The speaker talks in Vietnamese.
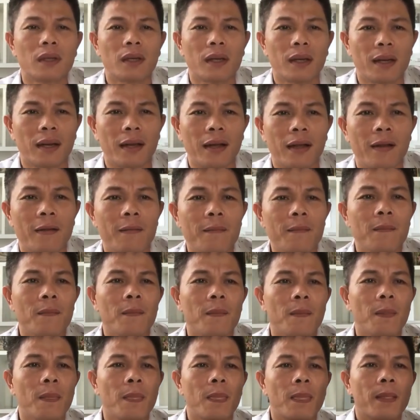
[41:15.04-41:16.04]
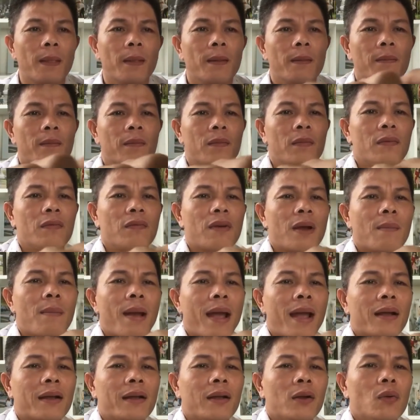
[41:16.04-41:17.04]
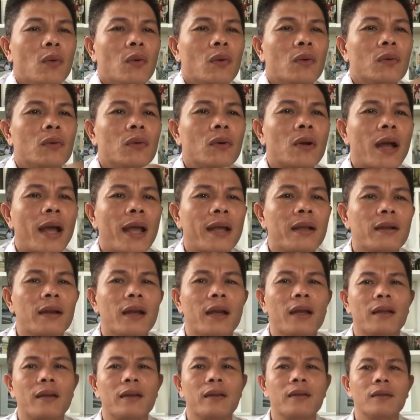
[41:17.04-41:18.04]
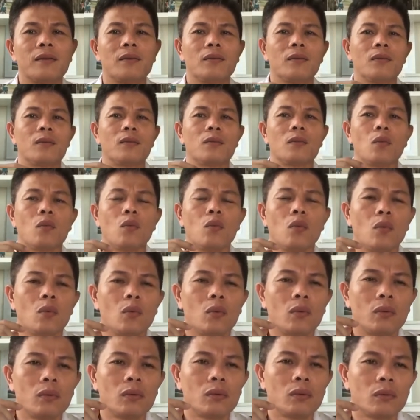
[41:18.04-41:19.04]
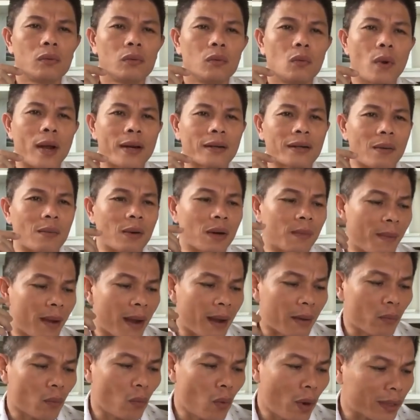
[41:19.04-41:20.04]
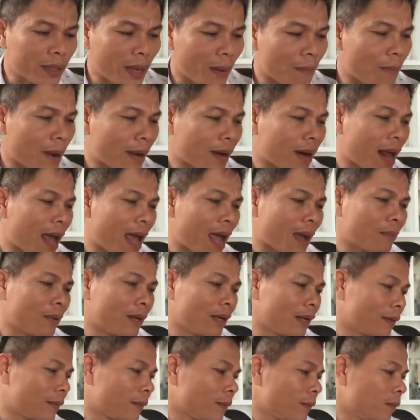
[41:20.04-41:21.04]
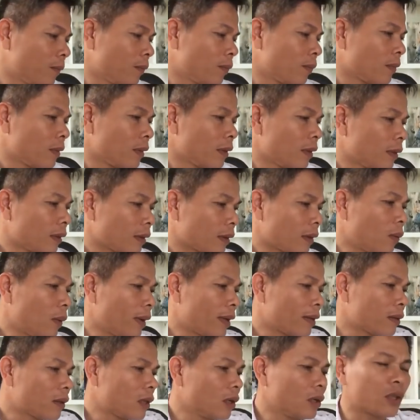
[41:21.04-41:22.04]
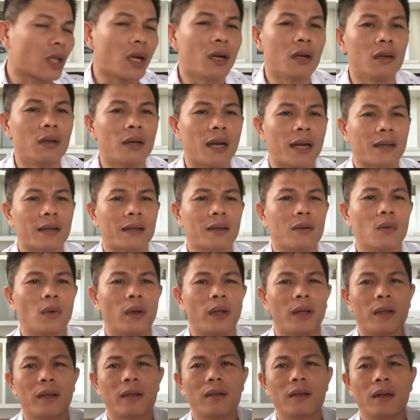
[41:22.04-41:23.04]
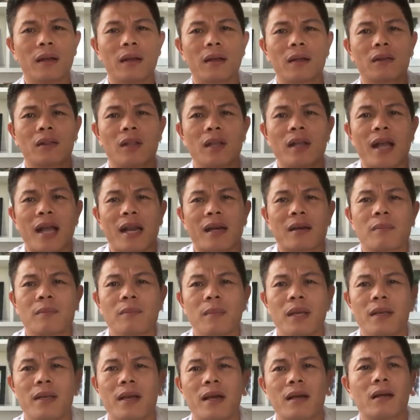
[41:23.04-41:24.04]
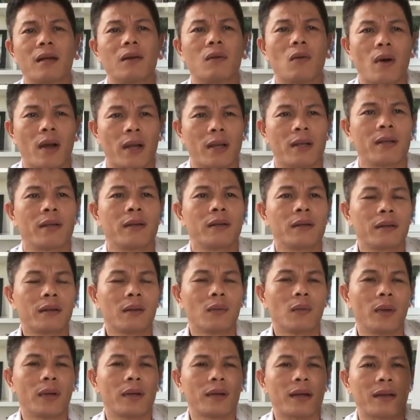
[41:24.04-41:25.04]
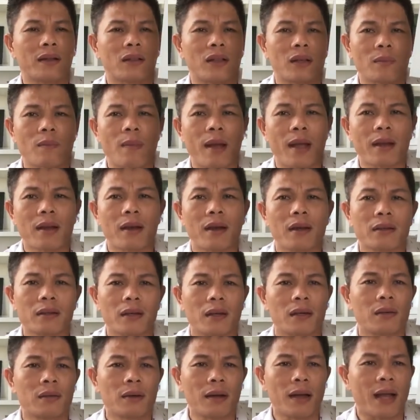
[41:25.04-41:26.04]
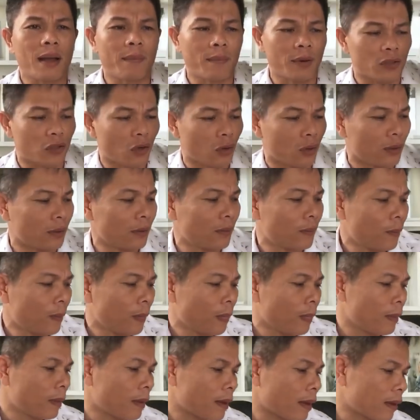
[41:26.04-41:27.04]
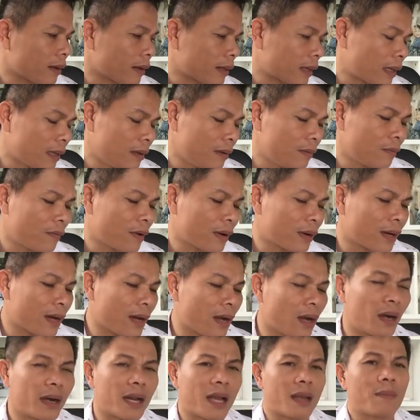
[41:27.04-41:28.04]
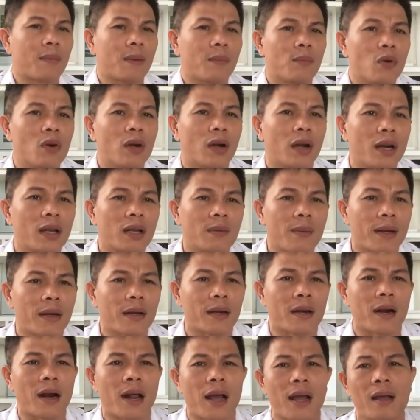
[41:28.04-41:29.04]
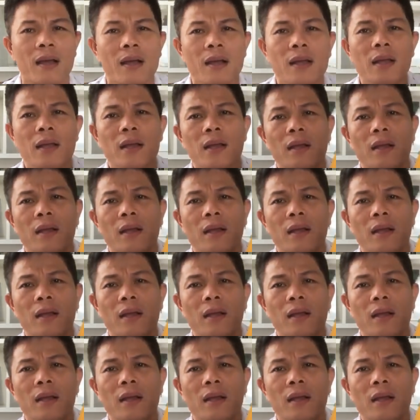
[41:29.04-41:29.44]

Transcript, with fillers: à và bạn kêu hay ghê quan trọng là bạn quyết tâm bạn làm đi cái quyển thứ tư là cái quyển uh, tiếng anh bị dân đầu quay cái quyển này thì bán ở trên Amazon à, cái vấn đề ở đây mình muốn gửi đến các bạn rằng là